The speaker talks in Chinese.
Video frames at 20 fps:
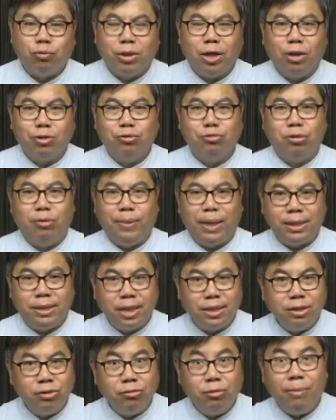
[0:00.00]
告诉我们，
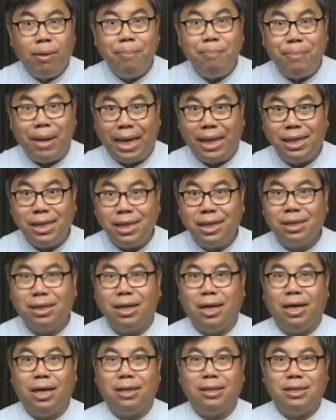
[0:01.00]
这是我们每一
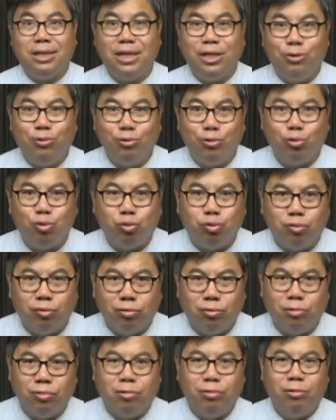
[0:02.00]
个基督
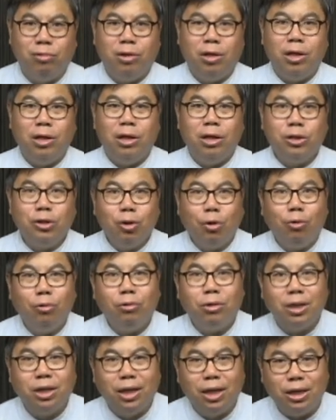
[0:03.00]
徒都
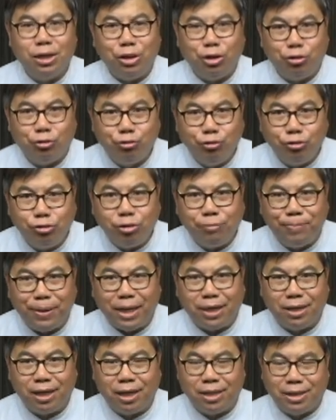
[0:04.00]
可以具
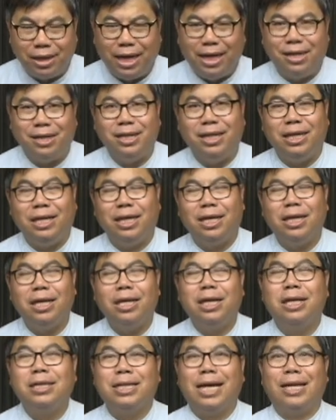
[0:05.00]
备的能力，
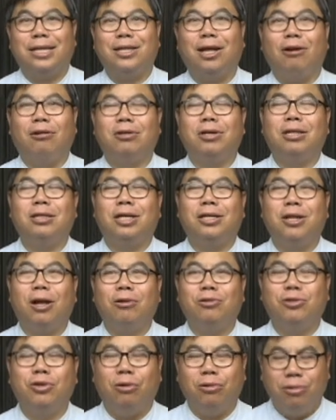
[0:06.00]
在祷告的
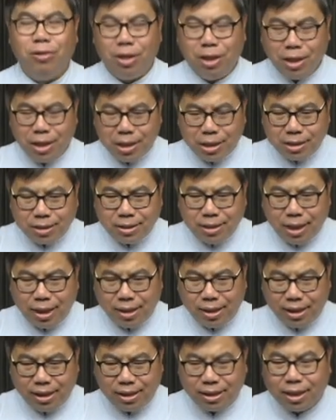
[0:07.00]
当中，
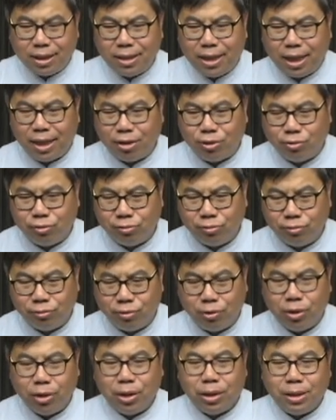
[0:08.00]
圣灵的内
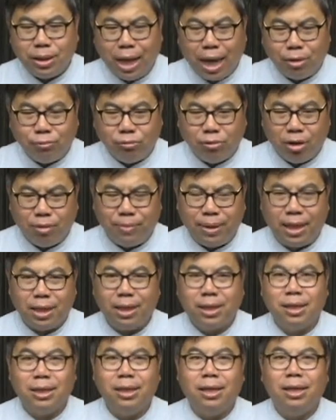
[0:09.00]
住，那我
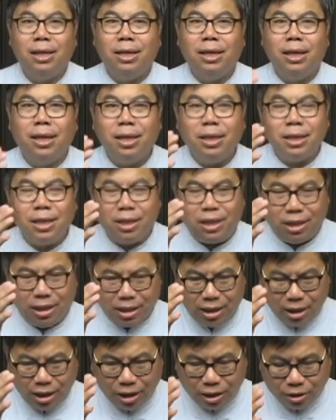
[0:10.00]
们可
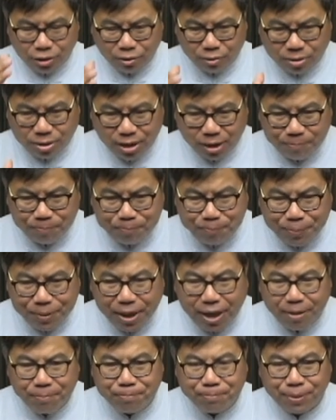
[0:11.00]
以有这
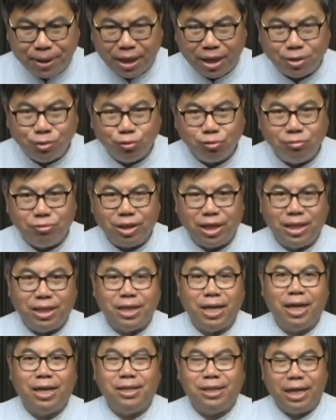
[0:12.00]
辨别诸灵
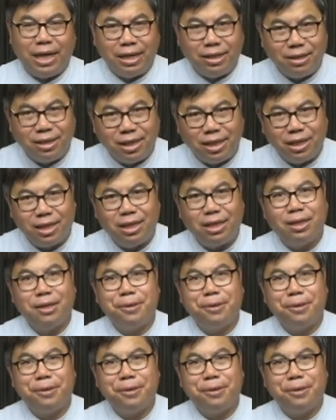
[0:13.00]
的能力。